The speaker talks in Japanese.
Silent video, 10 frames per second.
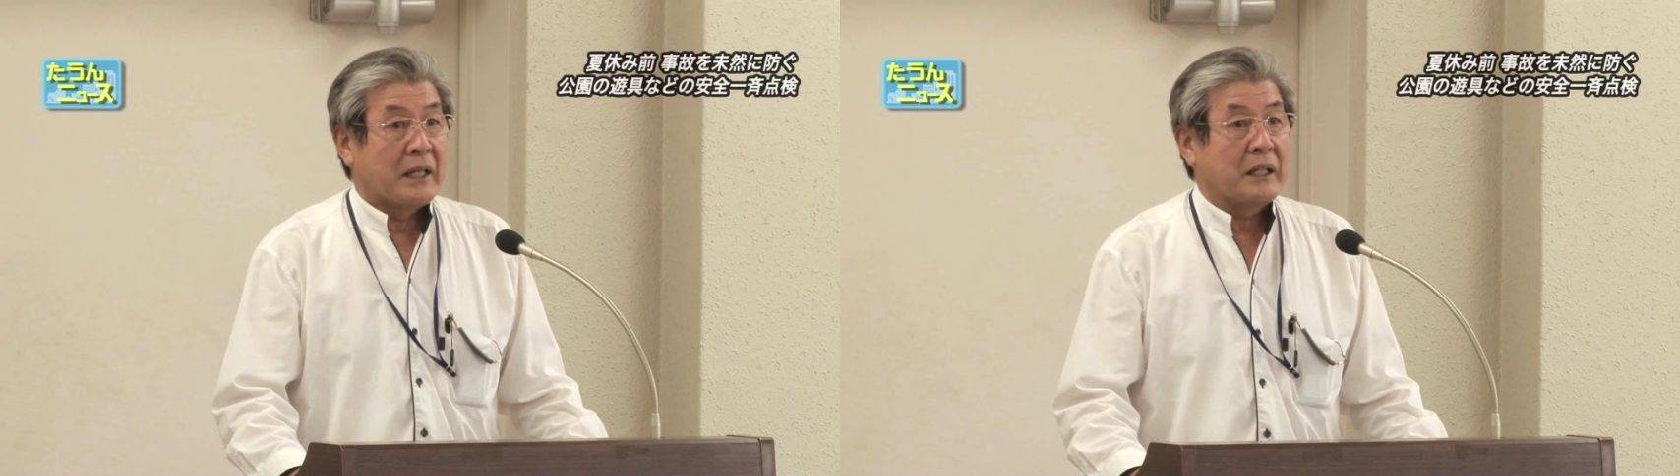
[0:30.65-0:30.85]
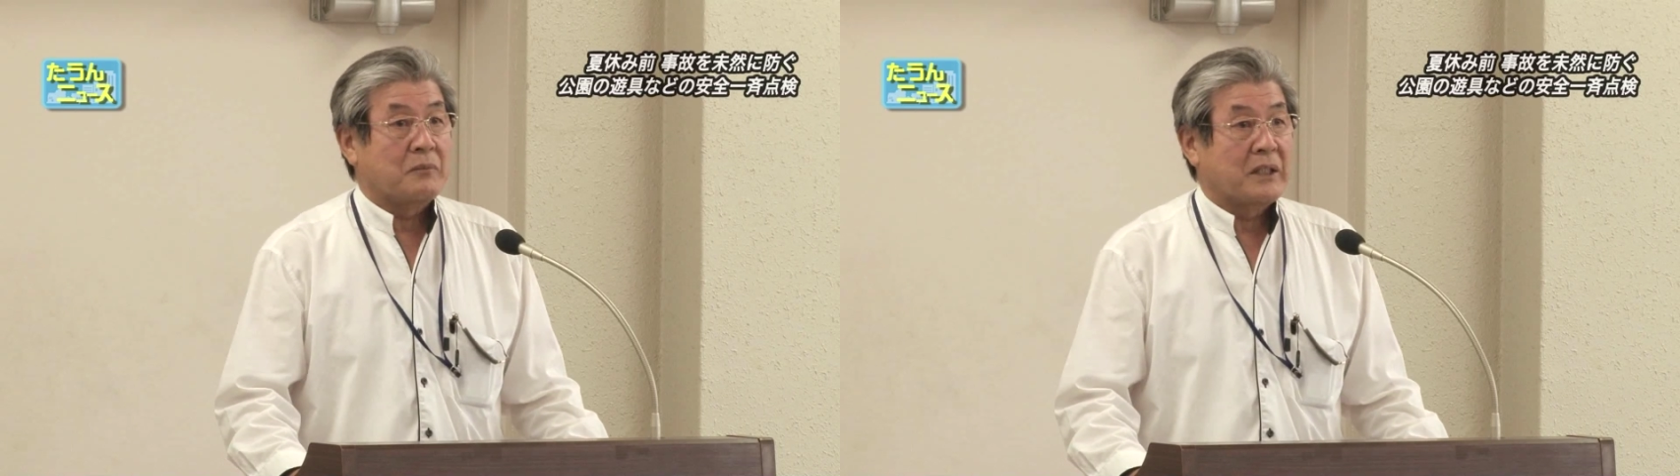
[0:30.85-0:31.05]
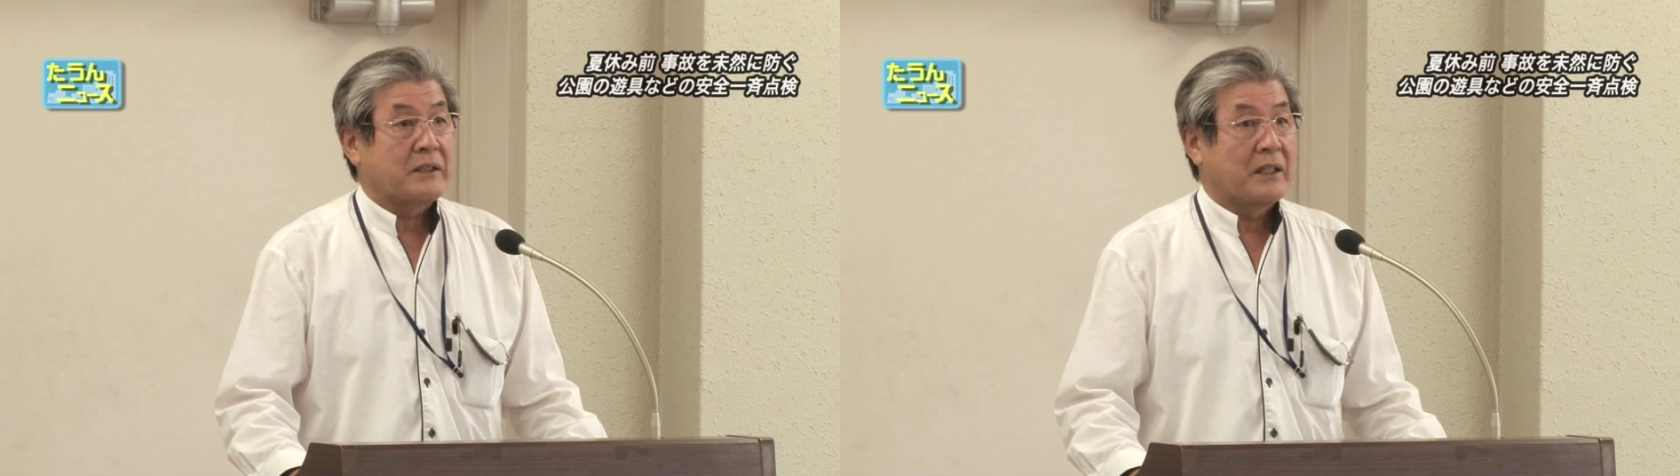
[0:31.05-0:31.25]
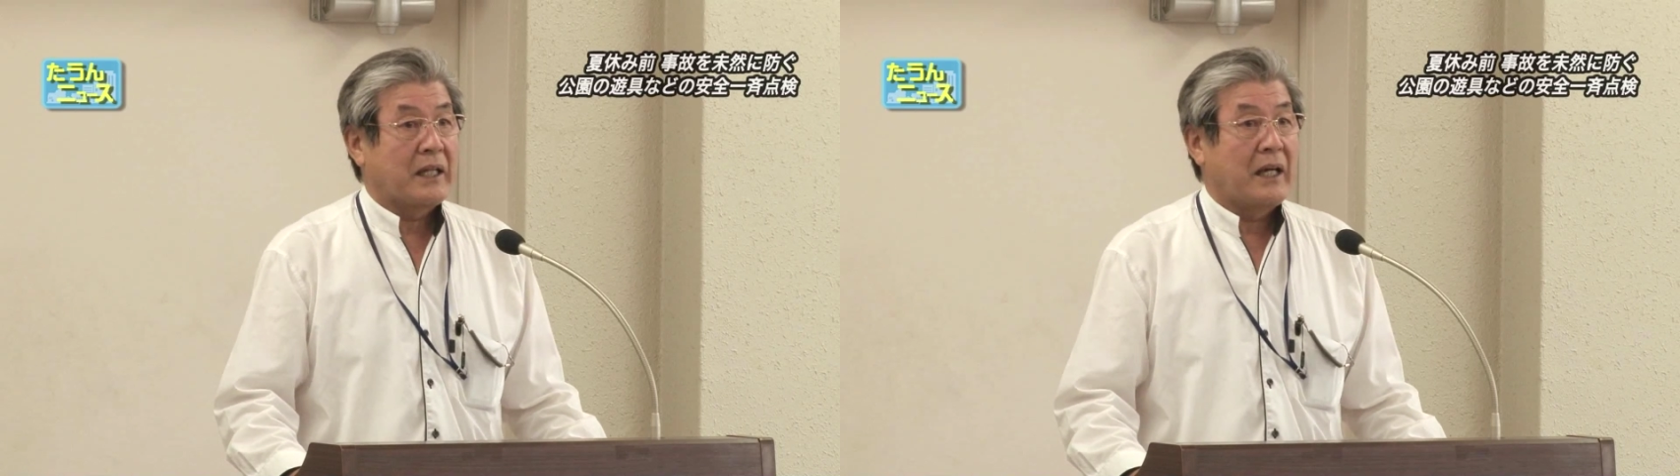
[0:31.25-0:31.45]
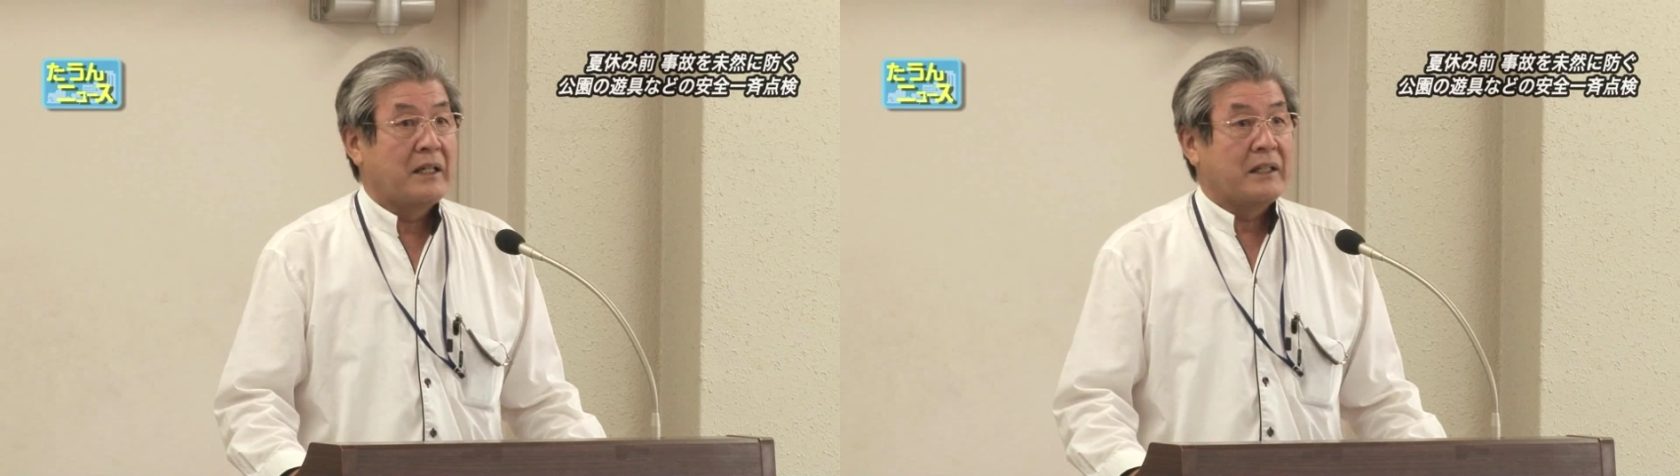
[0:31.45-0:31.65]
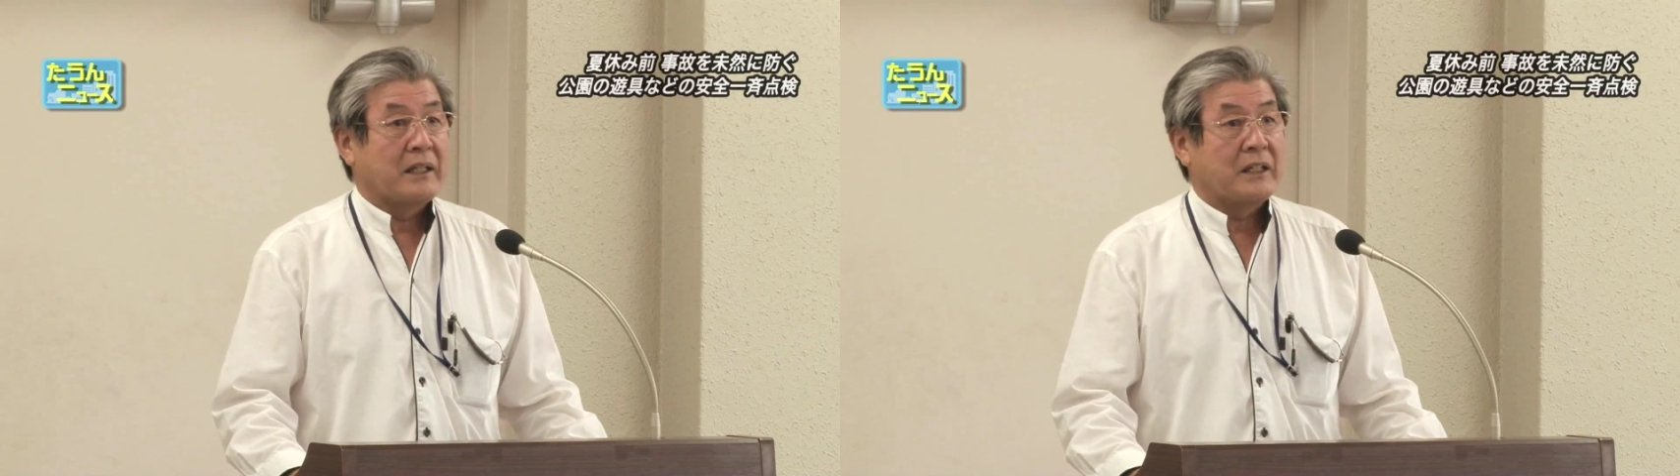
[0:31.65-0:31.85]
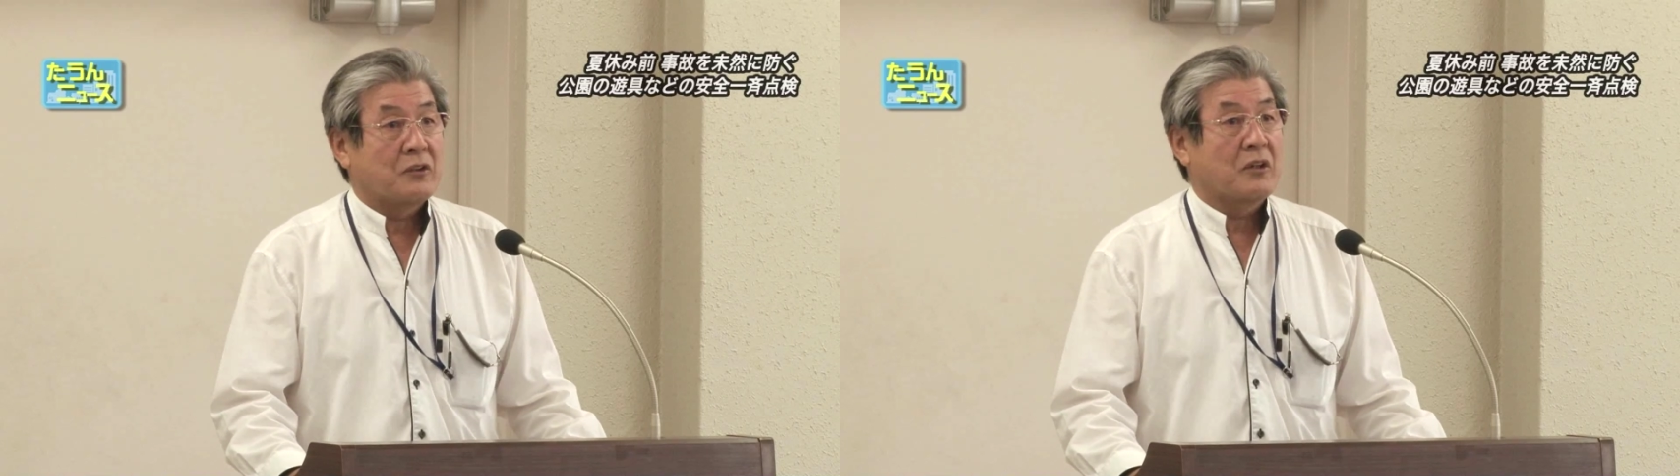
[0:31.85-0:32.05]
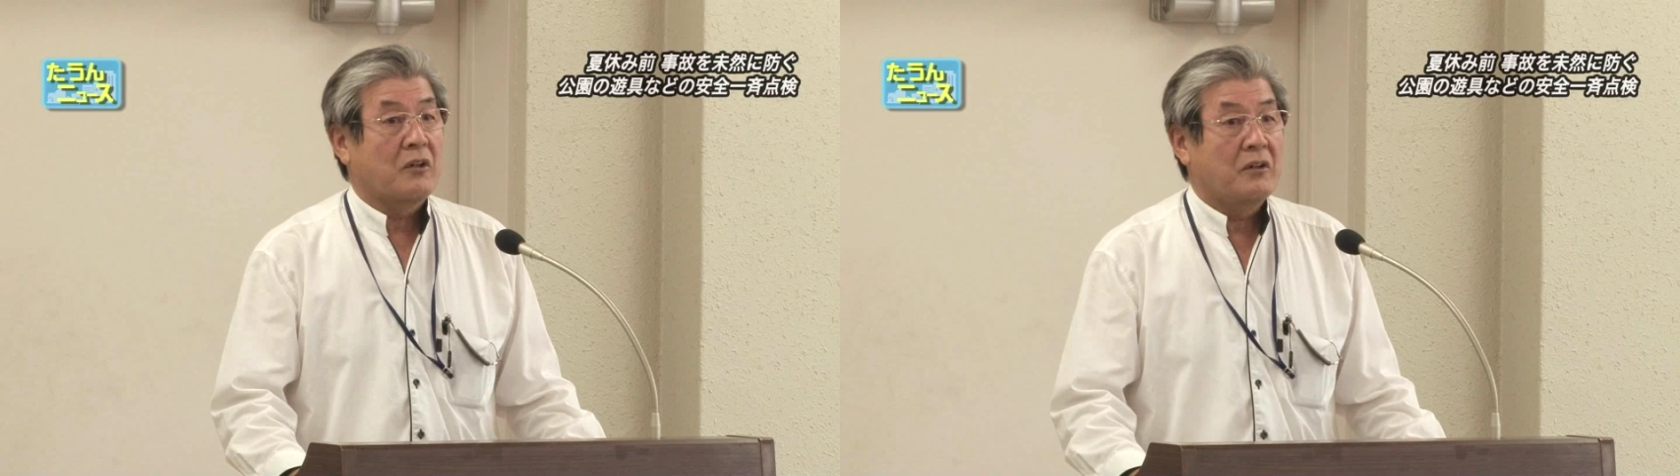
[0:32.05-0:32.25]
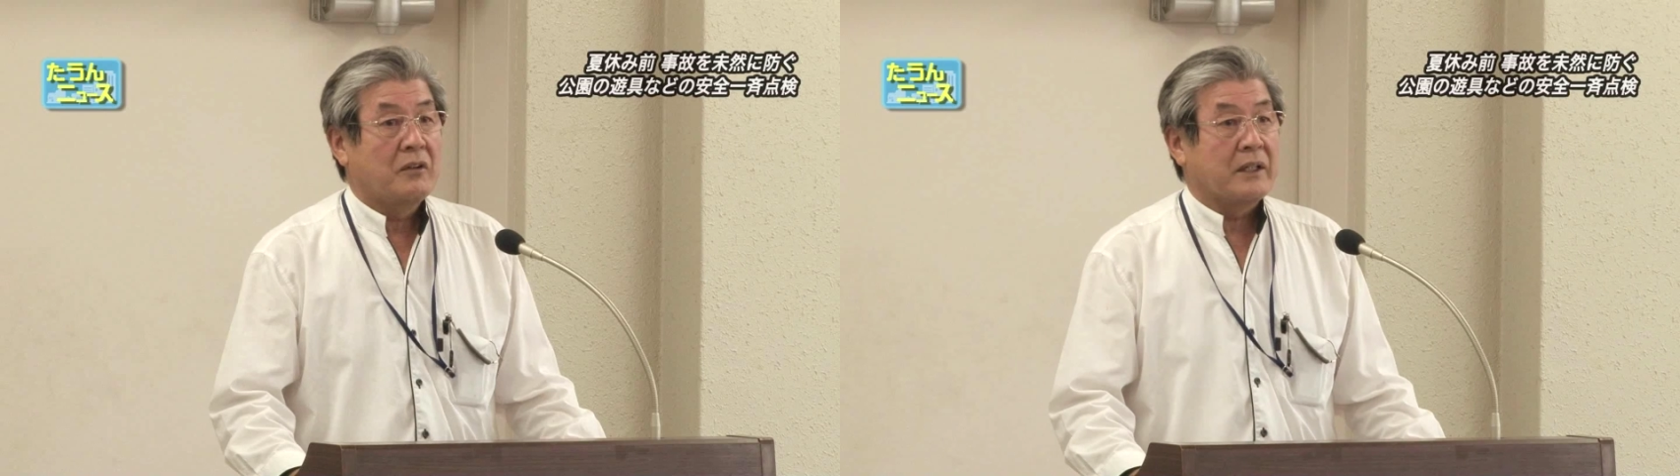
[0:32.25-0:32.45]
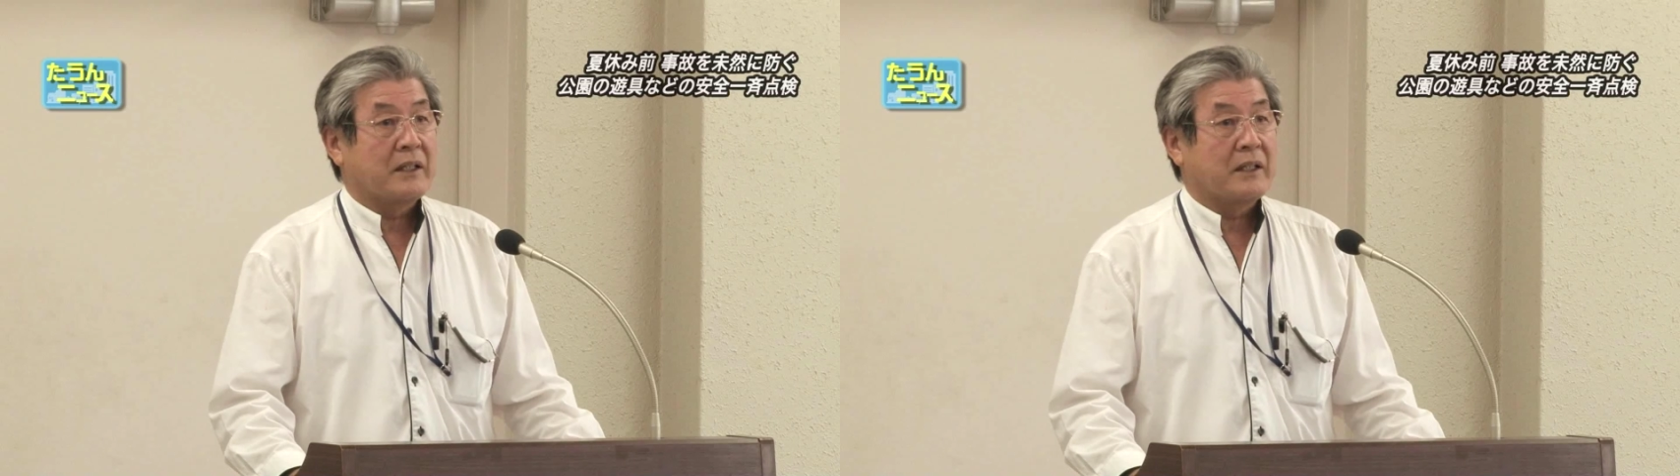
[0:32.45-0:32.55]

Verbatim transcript: やはり皆さんが日頃、